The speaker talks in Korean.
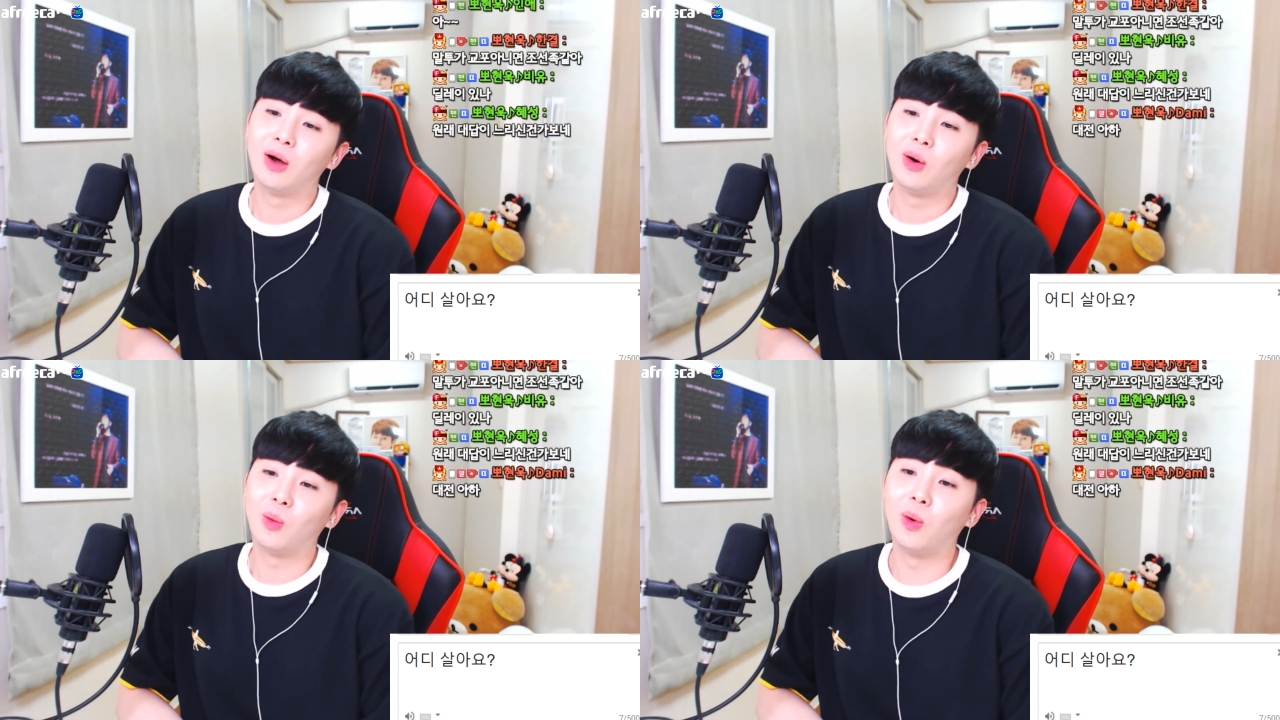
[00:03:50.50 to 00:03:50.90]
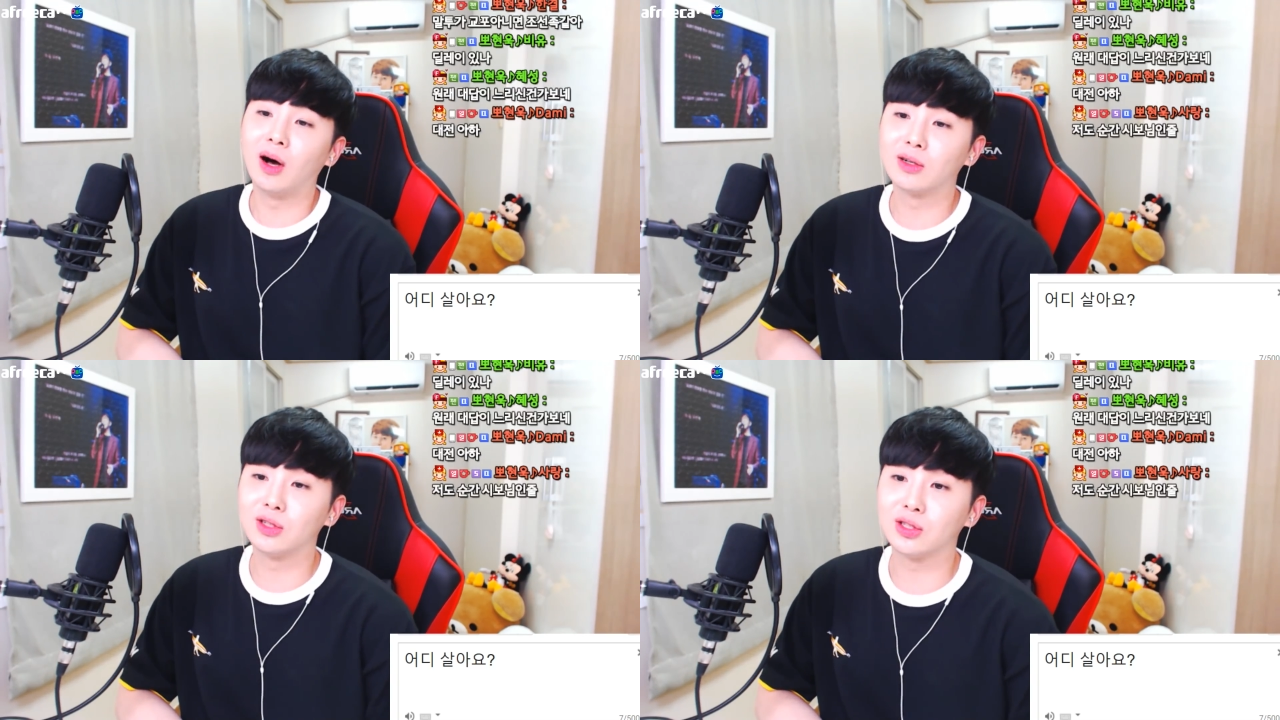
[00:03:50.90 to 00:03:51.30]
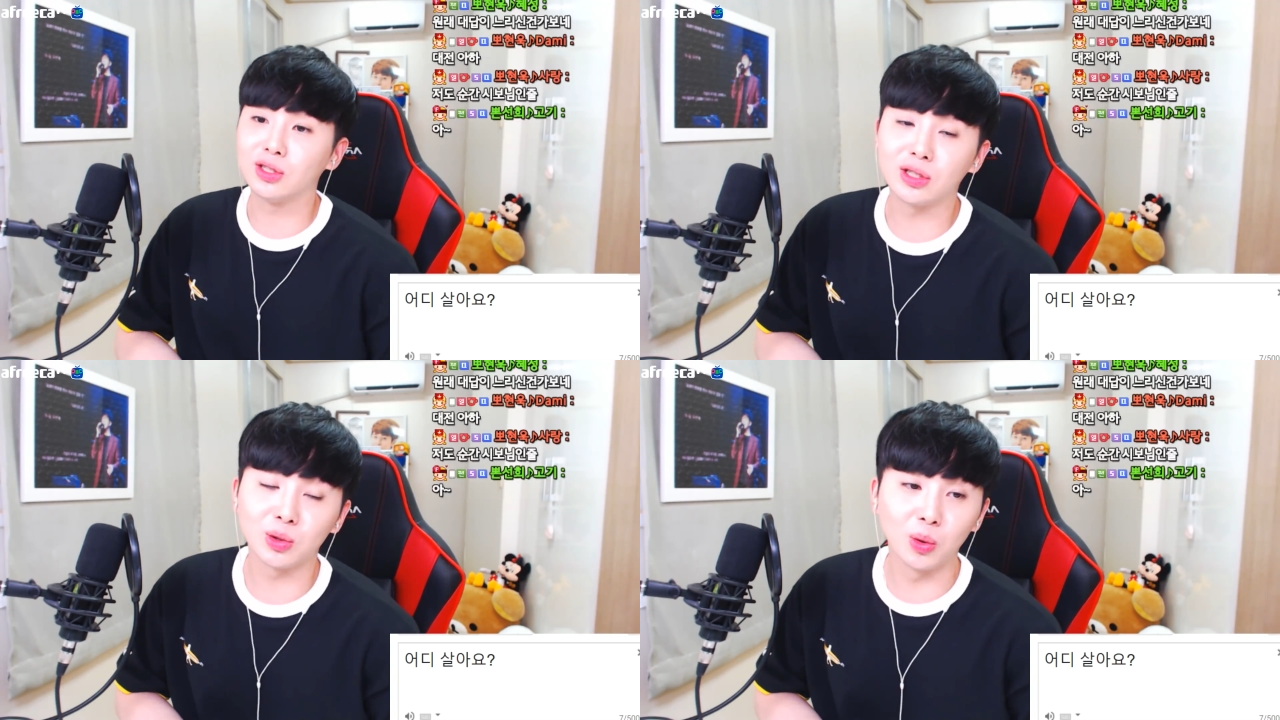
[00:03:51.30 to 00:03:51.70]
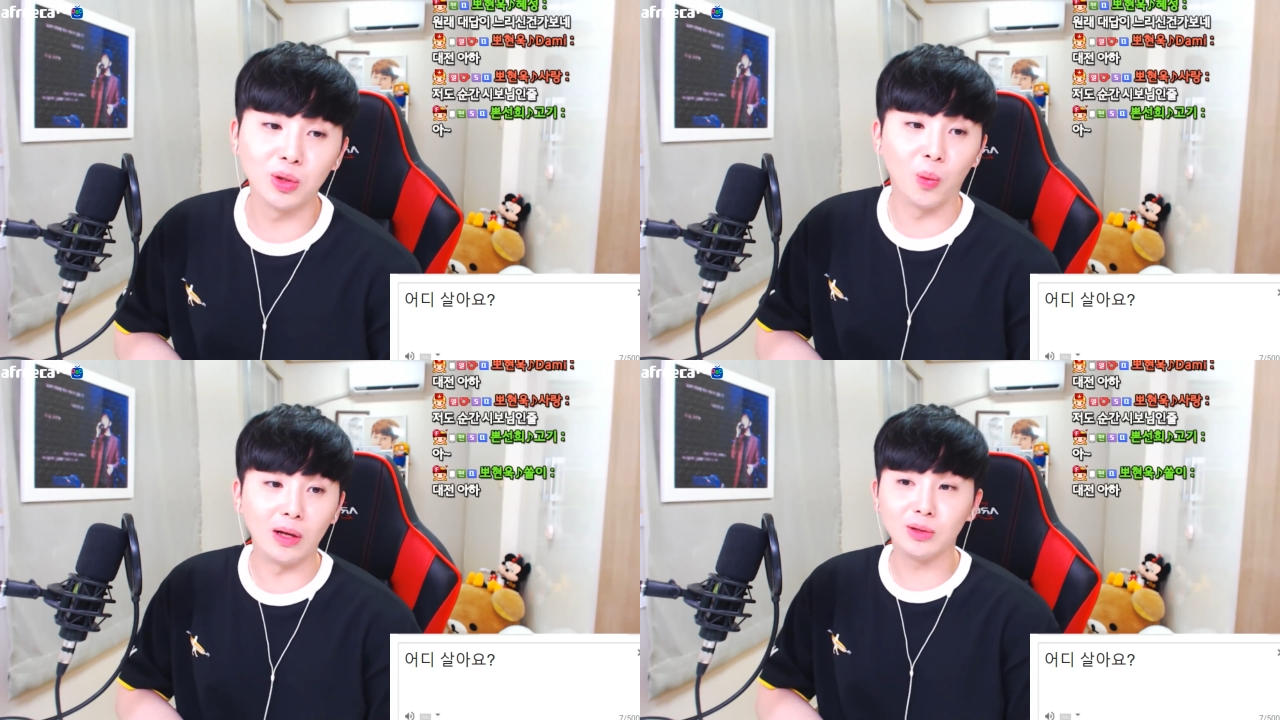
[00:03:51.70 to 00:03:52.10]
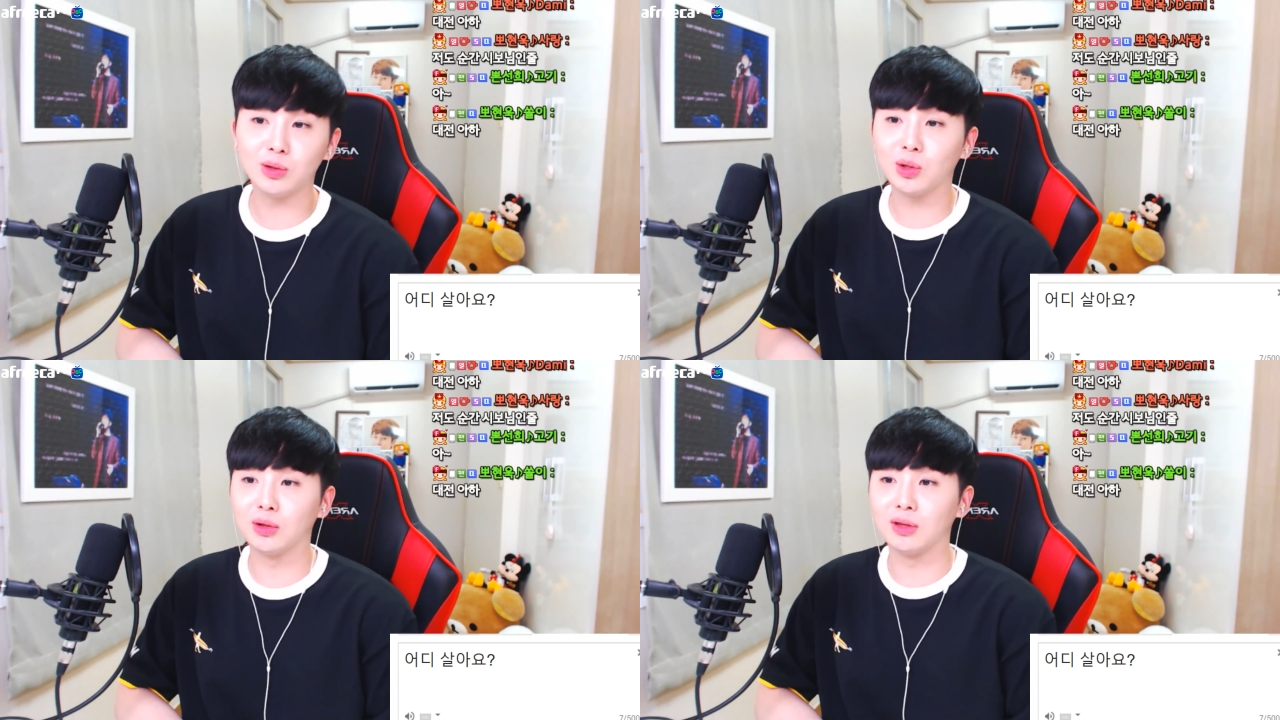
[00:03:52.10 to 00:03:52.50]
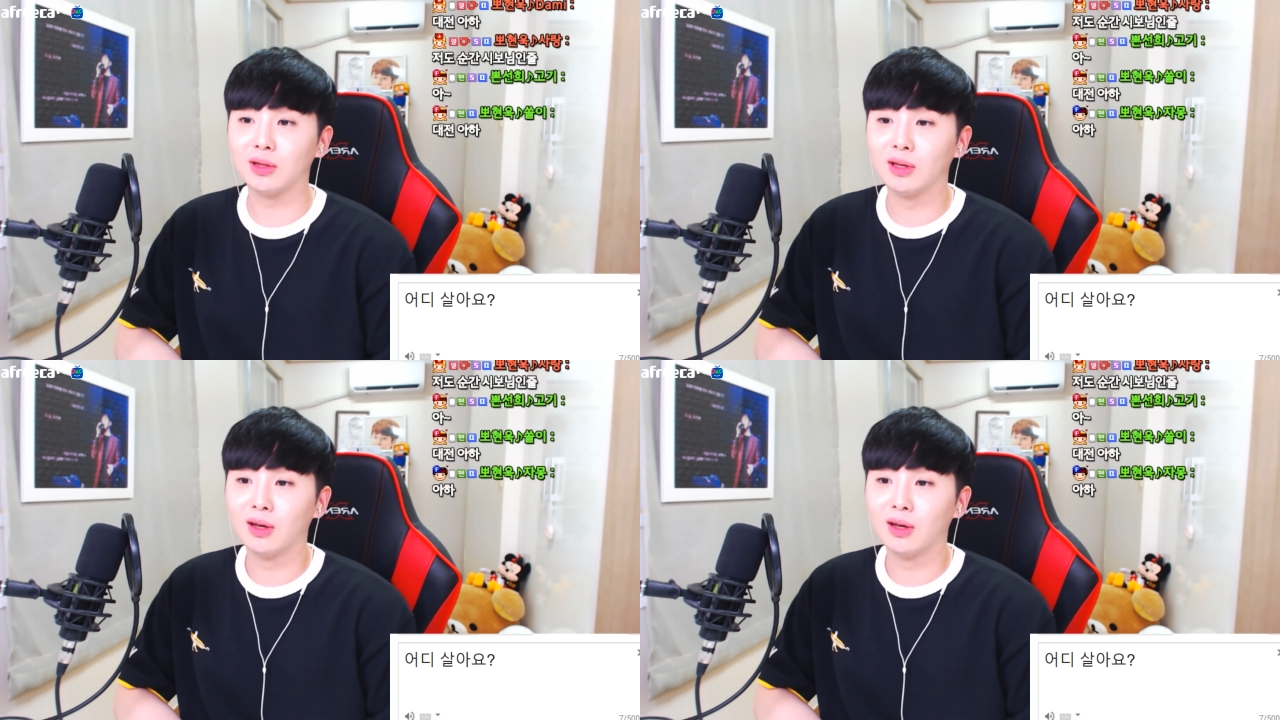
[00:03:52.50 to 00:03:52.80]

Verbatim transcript: 와, 근데 진짜 저는 완전,